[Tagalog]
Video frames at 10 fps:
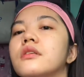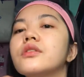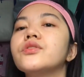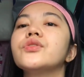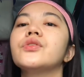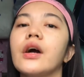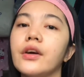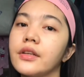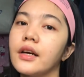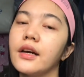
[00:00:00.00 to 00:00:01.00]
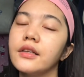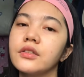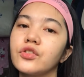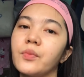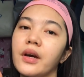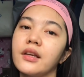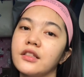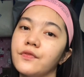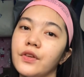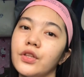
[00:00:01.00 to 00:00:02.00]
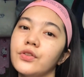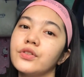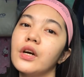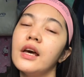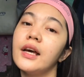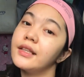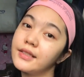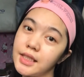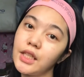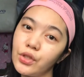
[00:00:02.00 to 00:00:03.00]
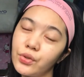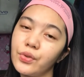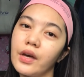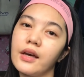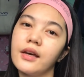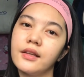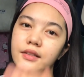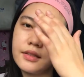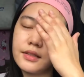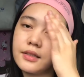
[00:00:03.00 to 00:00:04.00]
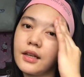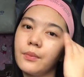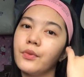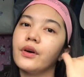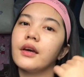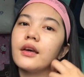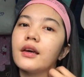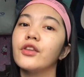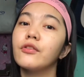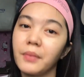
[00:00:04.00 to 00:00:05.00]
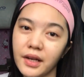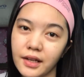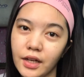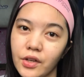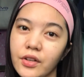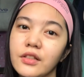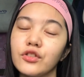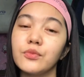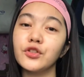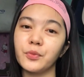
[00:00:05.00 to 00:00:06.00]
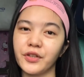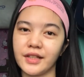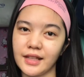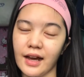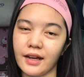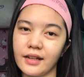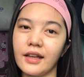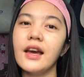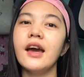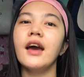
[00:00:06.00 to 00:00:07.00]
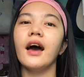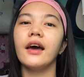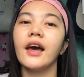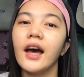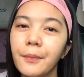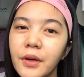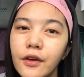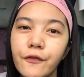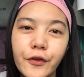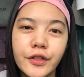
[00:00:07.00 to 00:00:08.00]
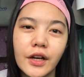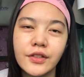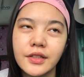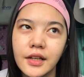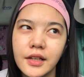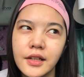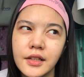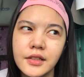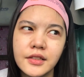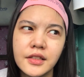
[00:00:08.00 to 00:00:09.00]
so ayan guys to my next video see you and sana po ay andun pa rin kayo sumusuporta sa akin and, and happy 4,700